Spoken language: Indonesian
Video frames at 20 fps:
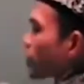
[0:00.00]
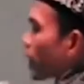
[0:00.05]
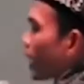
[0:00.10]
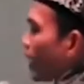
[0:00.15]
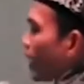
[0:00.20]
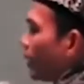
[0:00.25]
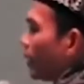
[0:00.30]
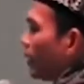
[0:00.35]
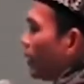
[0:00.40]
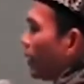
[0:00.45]

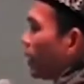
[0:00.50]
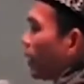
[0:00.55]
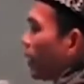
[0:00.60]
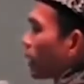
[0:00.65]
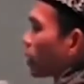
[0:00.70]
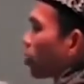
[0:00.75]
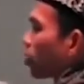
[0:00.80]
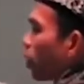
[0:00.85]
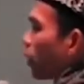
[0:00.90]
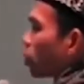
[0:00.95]
cerai
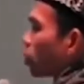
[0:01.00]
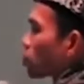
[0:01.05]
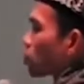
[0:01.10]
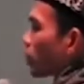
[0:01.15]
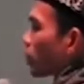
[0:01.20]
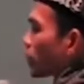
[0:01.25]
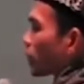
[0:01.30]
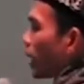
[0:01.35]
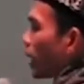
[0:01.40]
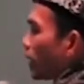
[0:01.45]
atau harus
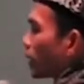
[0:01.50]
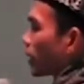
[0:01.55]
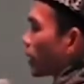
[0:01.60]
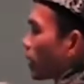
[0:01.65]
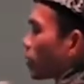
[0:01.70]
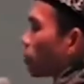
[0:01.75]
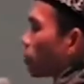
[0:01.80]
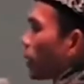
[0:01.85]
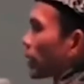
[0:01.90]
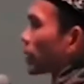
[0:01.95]
pertahankan
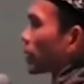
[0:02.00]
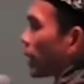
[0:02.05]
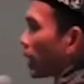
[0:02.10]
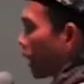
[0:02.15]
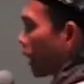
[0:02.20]
rumah